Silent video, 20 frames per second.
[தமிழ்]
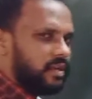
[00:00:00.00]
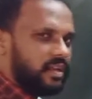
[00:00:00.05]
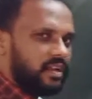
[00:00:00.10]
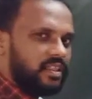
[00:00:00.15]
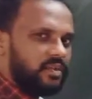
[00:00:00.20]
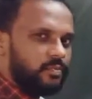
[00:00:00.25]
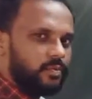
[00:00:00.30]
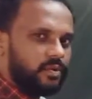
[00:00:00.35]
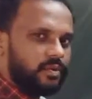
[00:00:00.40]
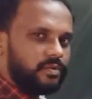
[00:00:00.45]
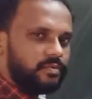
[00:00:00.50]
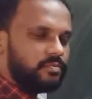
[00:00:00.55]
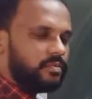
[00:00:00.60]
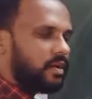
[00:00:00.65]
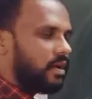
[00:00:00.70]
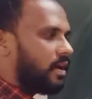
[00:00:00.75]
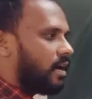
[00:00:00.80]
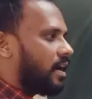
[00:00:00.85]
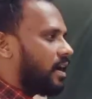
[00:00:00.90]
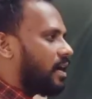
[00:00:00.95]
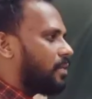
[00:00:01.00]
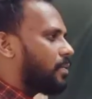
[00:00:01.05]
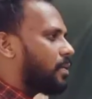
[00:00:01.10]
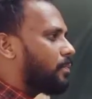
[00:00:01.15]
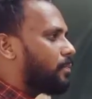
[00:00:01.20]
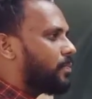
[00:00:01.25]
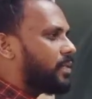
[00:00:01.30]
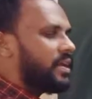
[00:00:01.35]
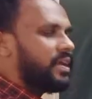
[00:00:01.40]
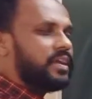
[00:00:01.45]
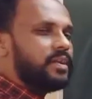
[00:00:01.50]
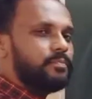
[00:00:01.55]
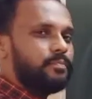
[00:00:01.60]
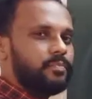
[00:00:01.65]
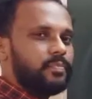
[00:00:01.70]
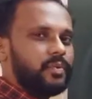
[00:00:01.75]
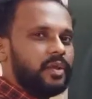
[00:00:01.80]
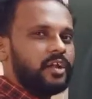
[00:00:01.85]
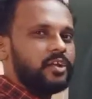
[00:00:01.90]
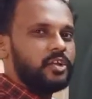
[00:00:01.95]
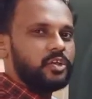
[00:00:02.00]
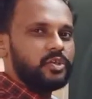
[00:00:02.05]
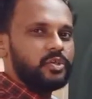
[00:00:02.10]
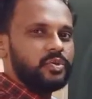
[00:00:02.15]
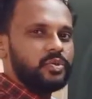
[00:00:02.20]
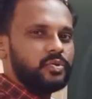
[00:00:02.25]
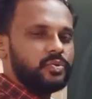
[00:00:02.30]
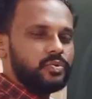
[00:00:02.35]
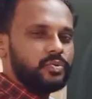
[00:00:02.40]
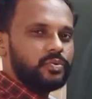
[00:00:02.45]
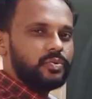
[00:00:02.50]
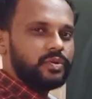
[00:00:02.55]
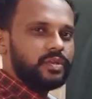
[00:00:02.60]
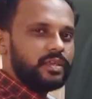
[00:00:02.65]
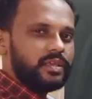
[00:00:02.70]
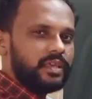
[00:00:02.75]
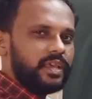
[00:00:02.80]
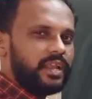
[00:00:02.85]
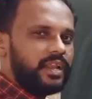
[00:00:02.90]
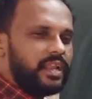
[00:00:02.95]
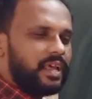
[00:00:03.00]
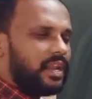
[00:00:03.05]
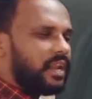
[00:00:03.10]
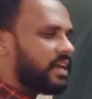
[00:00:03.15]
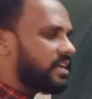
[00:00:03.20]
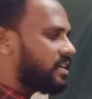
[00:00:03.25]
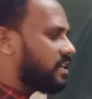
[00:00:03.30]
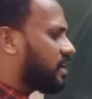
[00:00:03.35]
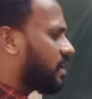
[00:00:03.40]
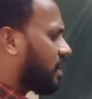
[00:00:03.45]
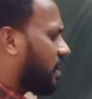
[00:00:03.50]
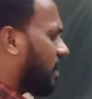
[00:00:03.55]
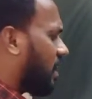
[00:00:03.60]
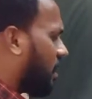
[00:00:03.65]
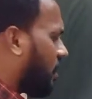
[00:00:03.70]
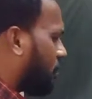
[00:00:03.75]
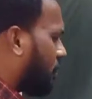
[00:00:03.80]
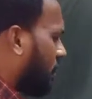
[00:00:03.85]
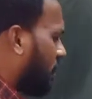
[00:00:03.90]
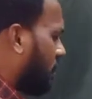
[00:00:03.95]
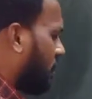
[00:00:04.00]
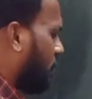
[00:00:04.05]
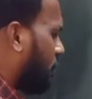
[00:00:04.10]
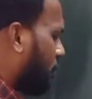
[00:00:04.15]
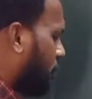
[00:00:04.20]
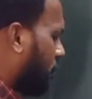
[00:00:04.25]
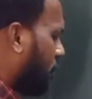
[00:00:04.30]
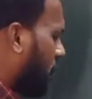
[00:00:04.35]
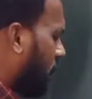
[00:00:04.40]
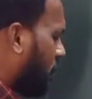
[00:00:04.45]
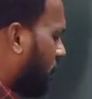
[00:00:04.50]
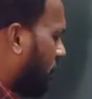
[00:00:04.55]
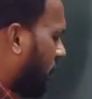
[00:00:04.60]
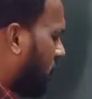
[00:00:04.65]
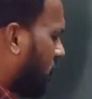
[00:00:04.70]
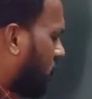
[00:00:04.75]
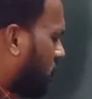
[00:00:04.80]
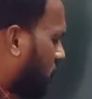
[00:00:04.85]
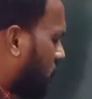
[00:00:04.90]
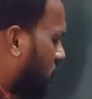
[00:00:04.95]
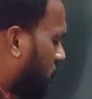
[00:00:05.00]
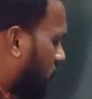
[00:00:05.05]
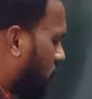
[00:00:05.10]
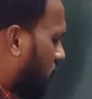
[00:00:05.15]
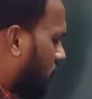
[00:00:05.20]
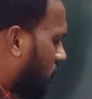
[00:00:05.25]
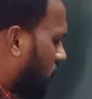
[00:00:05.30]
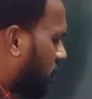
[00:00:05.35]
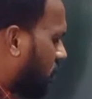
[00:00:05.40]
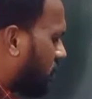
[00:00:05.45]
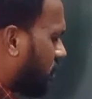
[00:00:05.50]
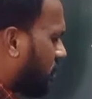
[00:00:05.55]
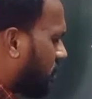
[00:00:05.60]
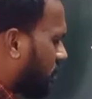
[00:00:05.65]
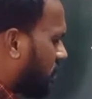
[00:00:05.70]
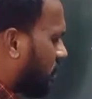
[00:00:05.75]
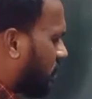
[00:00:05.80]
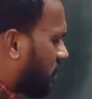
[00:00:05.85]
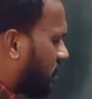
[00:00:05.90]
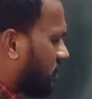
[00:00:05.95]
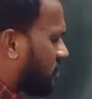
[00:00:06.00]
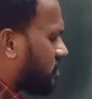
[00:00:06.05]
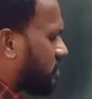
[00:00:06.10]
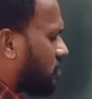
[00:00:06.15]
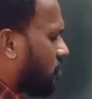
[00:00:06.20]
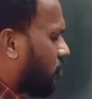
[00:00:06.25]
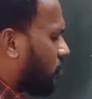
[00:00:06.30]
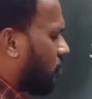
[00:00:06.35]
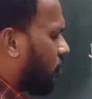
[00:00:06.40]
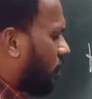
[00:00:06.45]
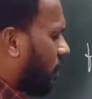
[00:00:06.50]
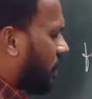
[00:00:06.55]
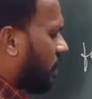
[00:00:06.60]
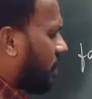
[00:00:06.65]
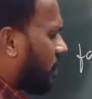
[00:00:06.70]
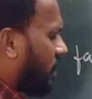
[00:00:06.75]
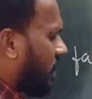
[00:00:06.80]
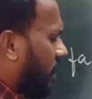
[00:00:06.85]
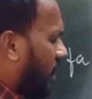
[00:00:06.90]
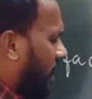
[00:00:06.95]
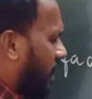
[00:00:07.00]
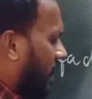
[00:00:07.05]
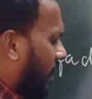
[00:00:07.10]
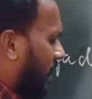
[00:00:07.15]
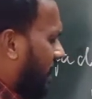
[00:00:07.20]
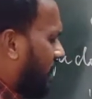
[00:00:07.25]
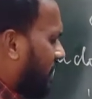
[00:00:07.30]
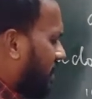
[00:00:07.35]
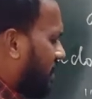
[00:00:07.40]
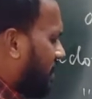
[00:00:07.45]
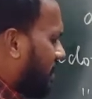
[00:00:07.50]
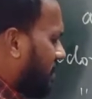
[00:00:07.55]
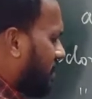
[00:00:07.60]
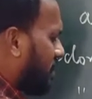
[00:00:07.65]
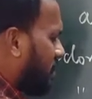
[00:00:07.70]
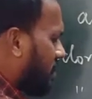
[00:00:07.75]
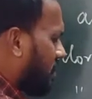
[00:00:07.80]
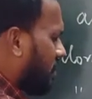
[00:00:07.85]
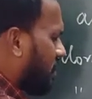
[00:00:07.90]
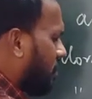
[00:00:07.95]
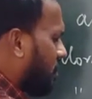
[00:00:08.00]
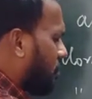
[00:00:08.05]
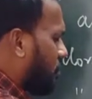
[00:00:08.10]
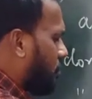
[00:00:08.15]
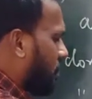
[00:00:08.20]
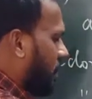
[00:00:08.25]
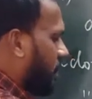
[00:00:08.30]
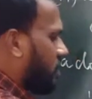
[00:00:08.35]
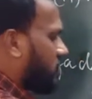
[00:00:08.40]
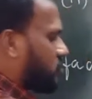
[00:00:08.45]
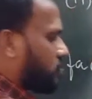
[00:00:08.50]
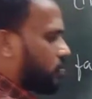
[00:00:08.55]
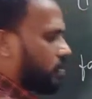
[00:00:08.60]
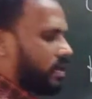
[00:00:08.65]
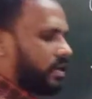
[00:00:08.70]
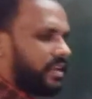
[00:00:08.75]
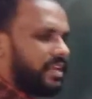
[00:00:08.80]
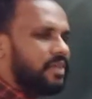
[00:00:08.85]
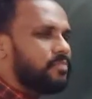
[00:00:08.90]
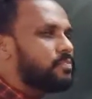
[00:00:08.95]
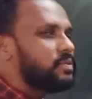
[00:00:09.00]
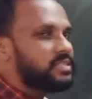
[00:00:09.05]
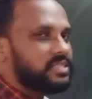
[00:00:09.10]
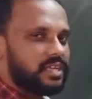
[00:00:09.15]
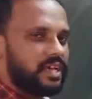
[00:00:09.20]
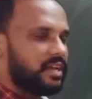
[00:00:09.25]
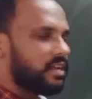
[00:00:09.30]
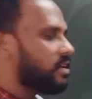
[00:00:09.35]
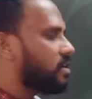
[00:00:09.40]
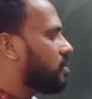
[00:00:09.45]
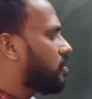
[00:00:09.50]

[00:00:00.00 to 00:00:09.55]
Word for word: எழுத போகிறோம் அப்புறம் பி அண்ட் கியூ என்னெல்லாம் இருக்கலாம் அப்படின்னா த பி பை கியூ இஸ் ஒன் அண்டு மைனஸ் ஒன் எப்படி சார்